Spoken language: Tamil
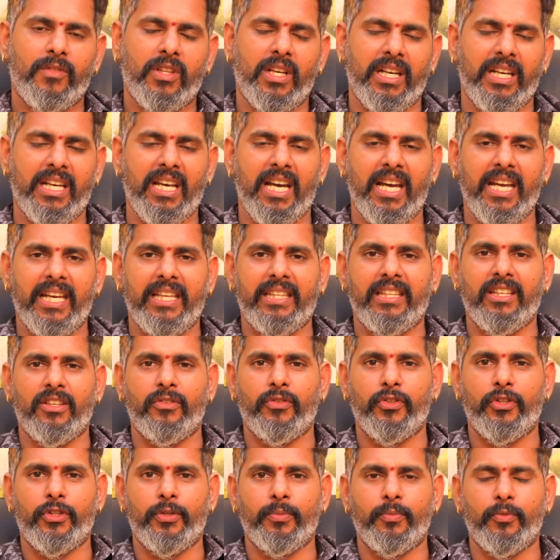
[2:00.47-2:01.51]
ரெண்டாயிரத்தி
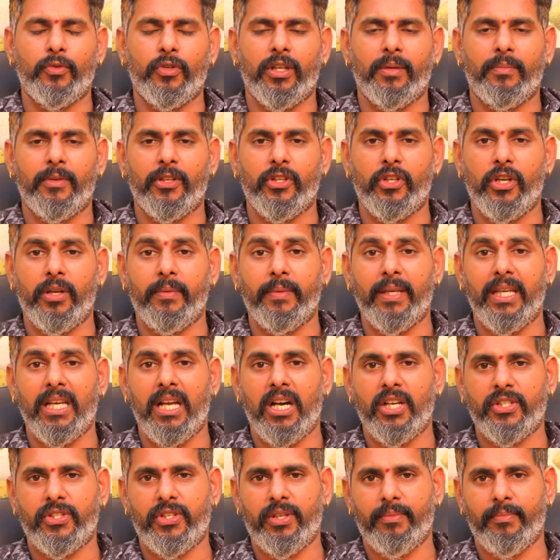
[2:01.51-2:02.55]
இருபத்தி மூணு மதுரை
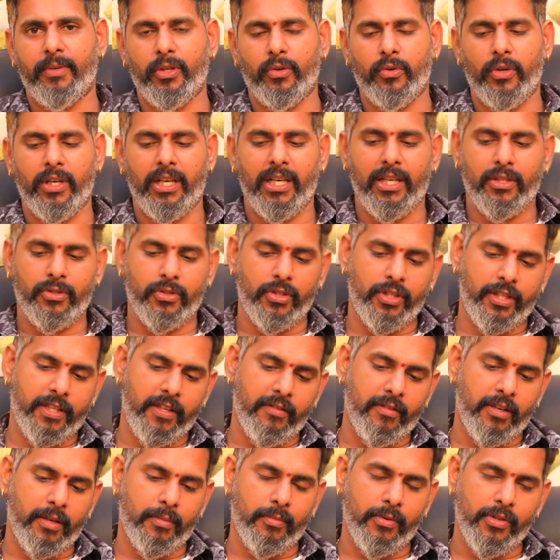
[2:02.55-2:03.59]
மீனாட்சி அம்மன் கோயிலில் சுற்றி
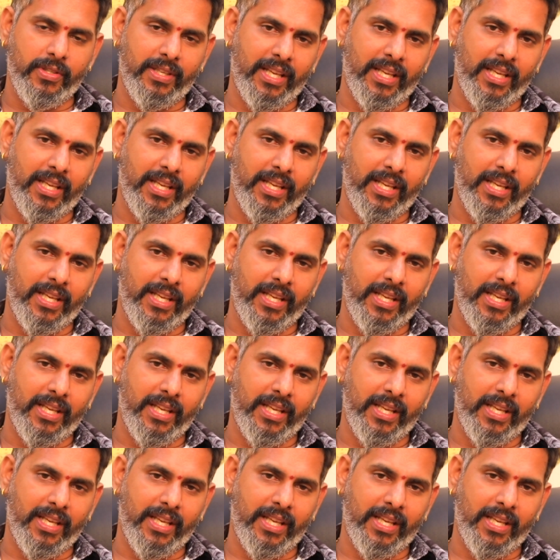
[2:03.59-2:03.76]
வரும்போது